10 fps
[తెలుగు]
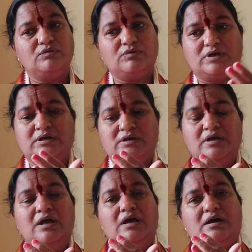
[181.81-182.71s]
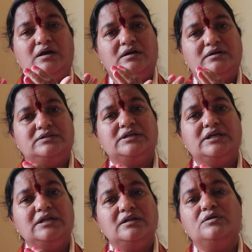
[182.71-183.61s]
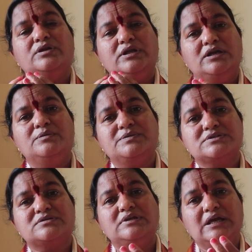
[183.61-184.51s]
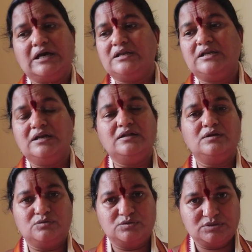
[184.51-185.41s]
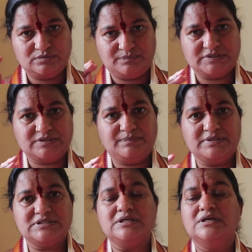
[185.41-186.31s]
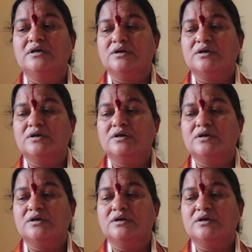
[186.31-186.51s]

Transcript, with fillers: కూడా ఒక గిన్నెలో నీళ్లు పోసుకుని ఆ నీళ్ళలో కొంచెం పసుపు వేసి